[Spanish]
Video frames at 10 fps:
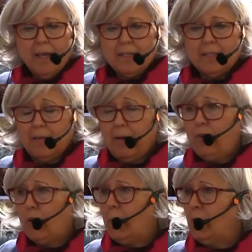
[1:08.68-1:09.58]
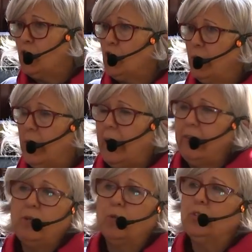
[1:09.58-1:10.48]
se va formando sobre las
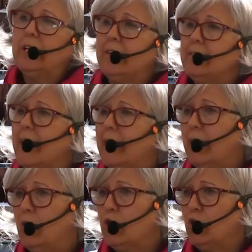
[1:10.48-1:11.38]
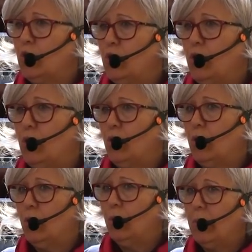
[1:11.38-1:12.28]
circunstancias que
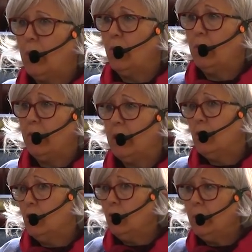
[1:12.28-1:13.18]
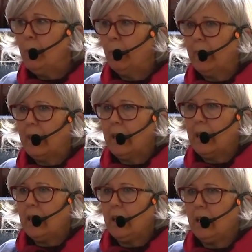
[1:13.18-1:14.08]
nosotros vamos viviendo
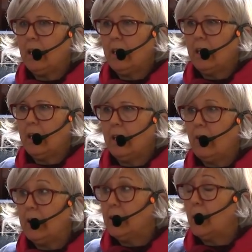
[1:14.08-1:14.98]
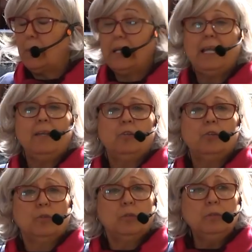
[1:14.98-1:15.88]
y, y va
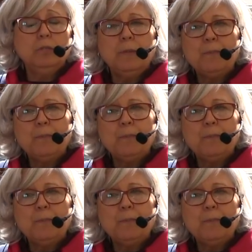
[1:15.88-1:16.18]
interpretando, ¿no?